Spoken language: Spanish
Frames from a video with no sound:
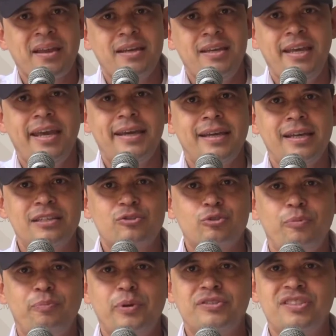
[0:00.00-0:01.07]
Y es que en
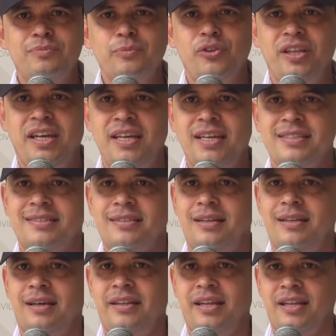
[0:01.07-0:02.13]
estos próximos días
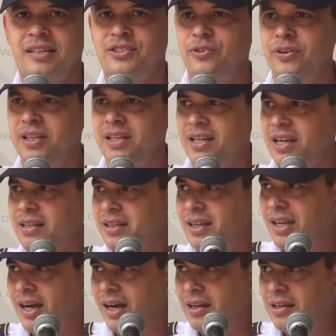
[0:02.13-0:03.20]
la Dirección General de
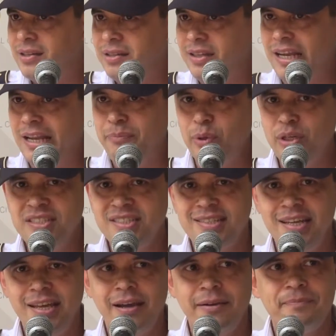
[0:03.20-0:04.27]
la,
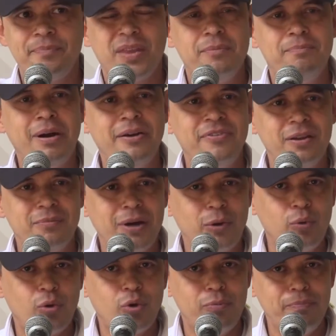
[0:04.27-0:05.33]
Policía va a firmar
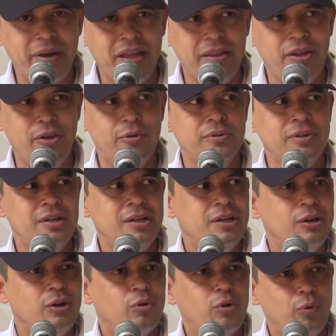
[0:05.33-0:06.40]
un convenio
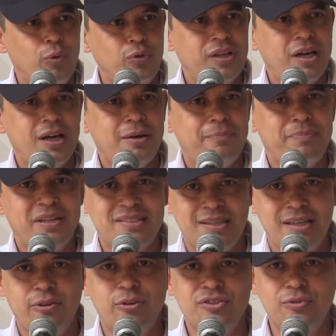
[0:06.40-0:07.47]
con una
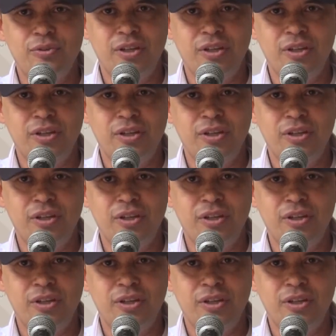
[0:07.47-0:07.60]
prestigiosa